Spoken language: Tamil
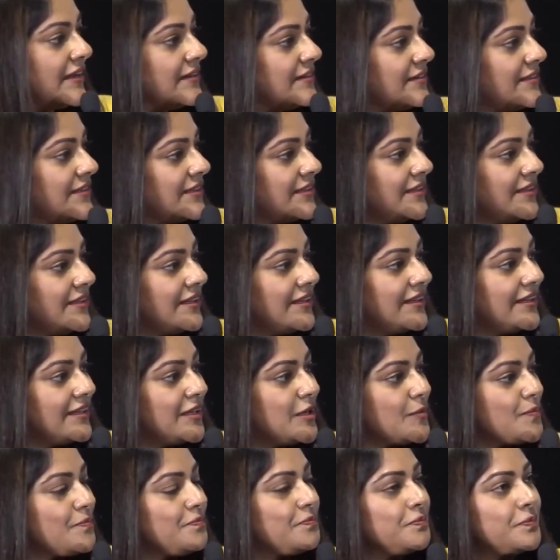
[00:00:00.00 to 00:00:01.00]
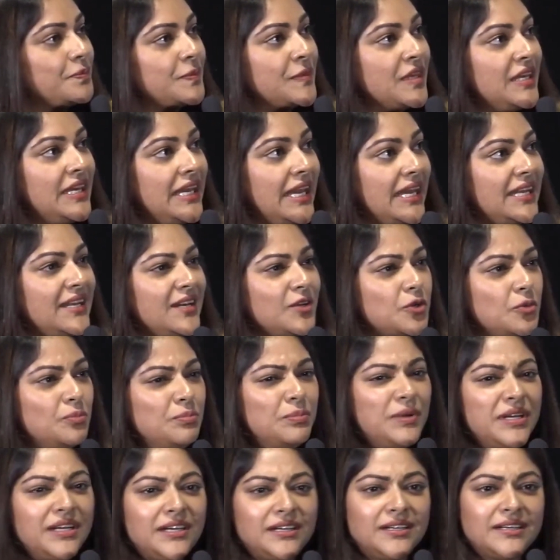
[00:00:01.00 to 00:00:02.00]
டன் um, ஏன்னா
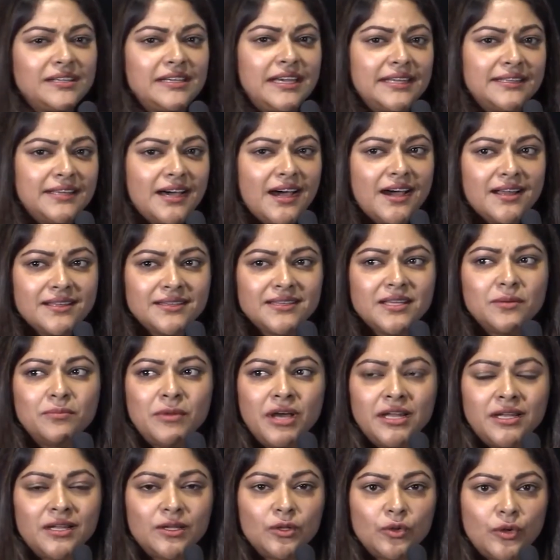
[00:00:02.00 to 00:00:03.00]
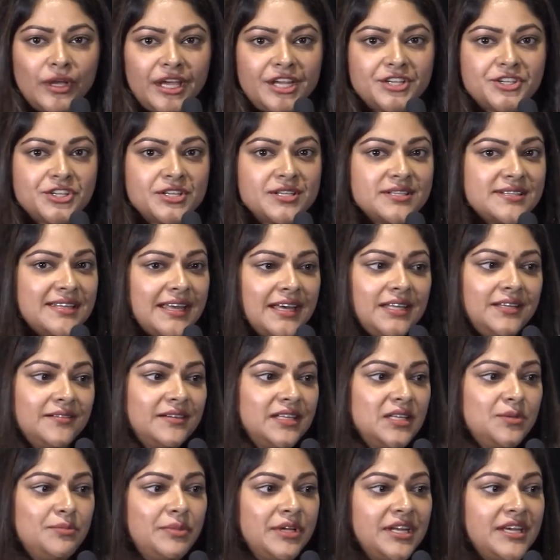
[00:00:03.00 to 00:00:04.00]
ரொம்ப யதார்த்தமான லொக்கேஷன்ஸ் தான் இது
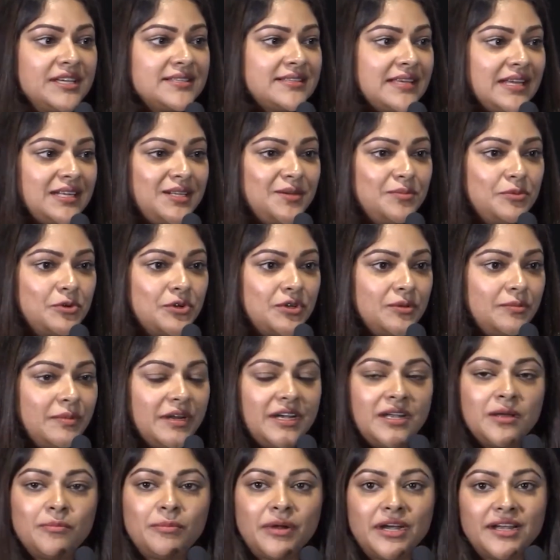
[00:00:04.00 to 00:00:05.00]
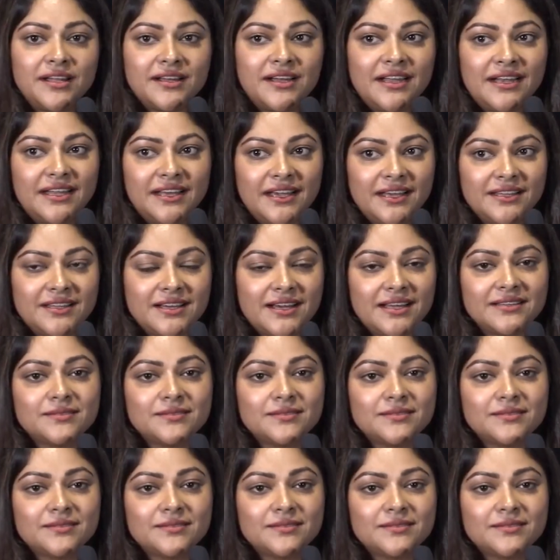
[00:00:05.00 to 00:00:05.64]
வந்து பெரிய செட்டு போட்டு பண்ண படம் கிடையாது